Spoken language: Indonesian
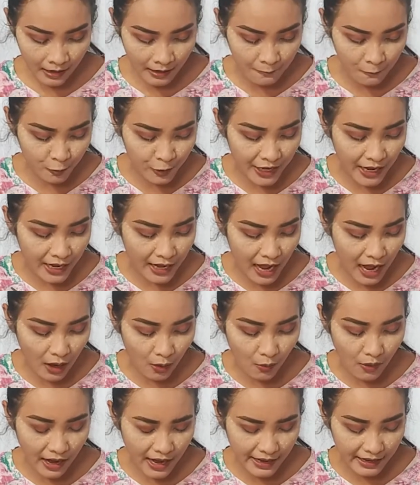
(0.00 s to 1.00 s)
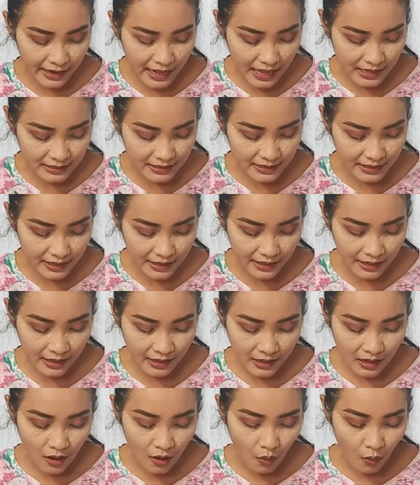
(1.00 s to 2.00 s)
Kemudian aku akan kasih
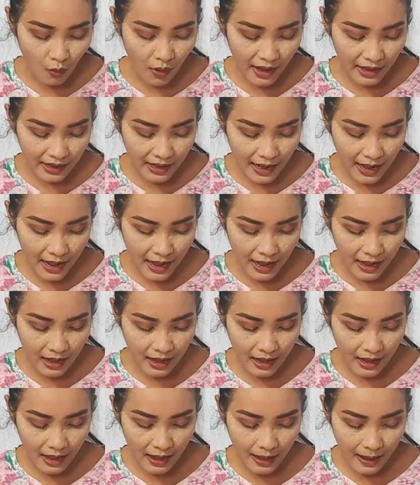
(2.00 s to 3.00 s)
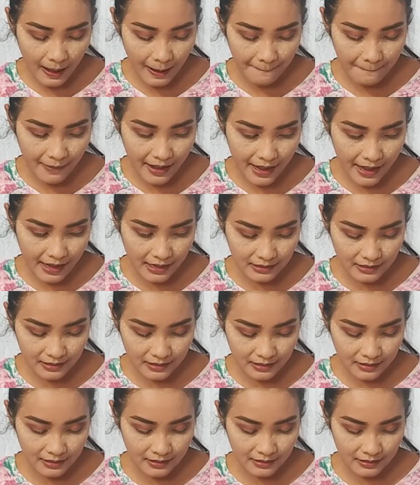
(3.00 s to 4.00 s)
warna emas
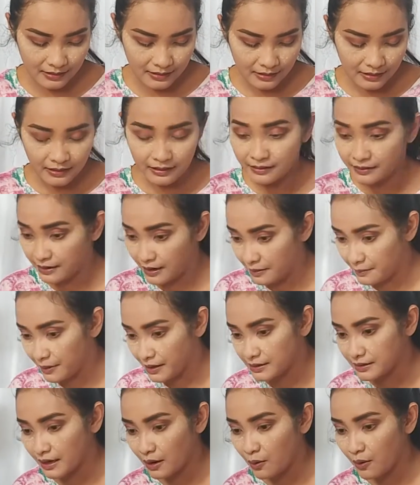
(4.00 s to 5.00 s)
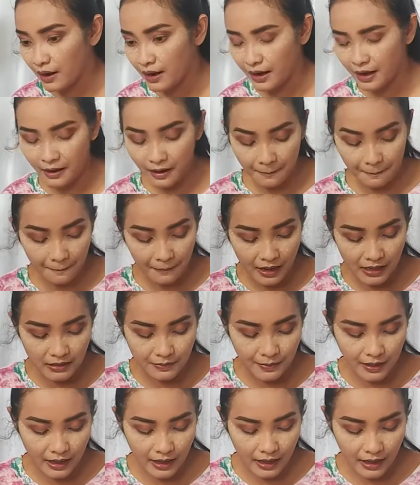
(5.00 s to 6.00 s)
dan biasanya warnanya emas
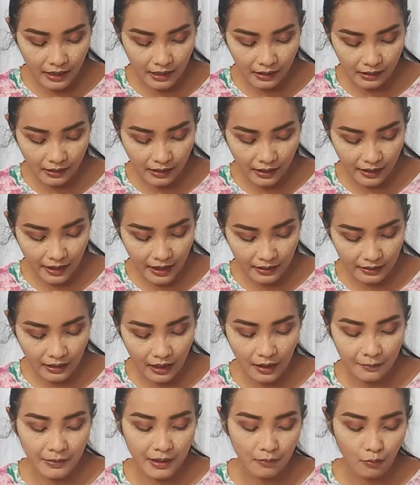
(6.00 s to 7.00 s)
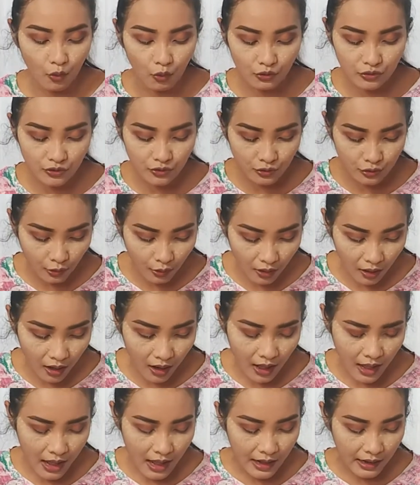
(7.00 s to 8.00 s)
biar kelihatan lebih
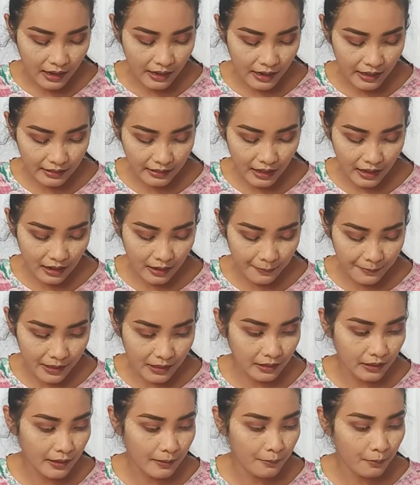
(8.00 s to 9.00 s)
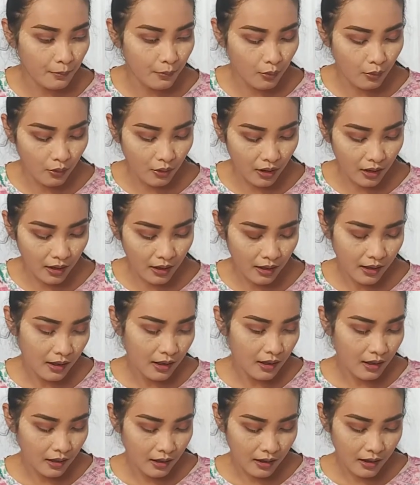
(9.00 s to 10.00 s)
muncul, kelihatan lebih timbul
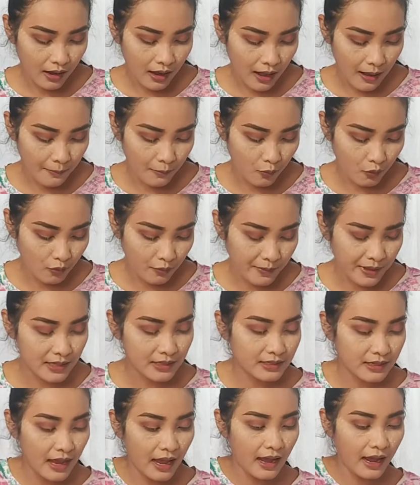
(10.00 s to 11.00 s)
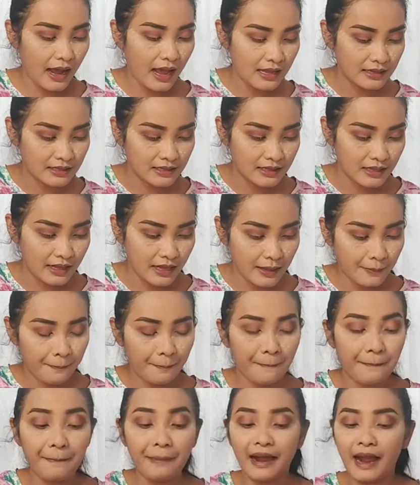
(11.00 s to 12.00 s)
kamu bisa kasih
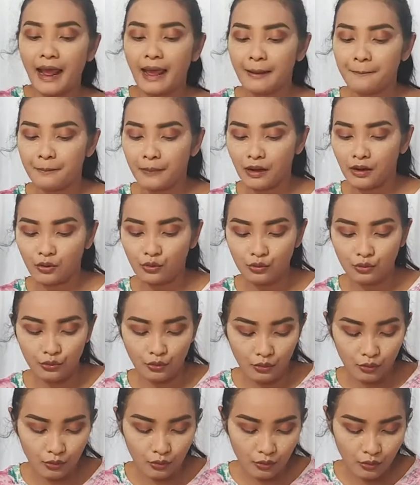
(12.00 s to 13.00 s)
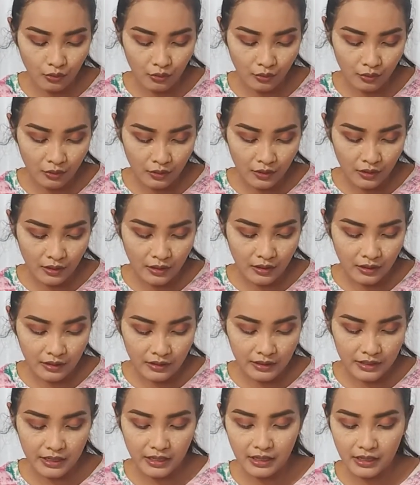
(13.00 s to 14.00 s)
primer dulu
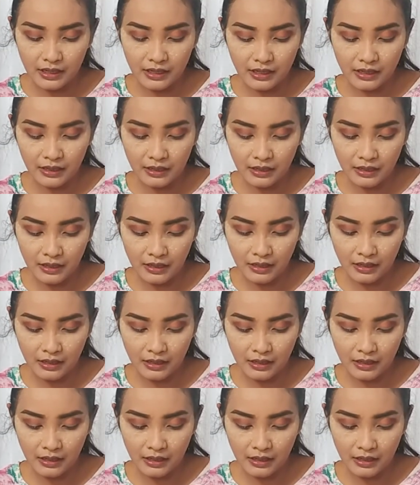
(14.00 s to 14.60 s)
di